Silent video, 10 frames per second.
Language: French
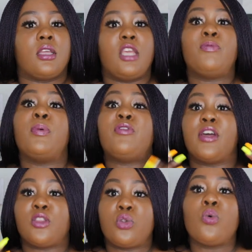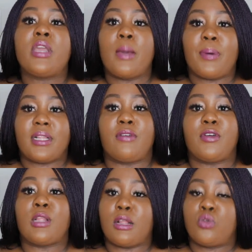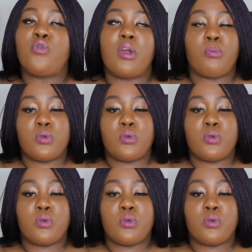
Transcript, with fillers: qui peut faire tout, qui est prêt à, faire, à tout faire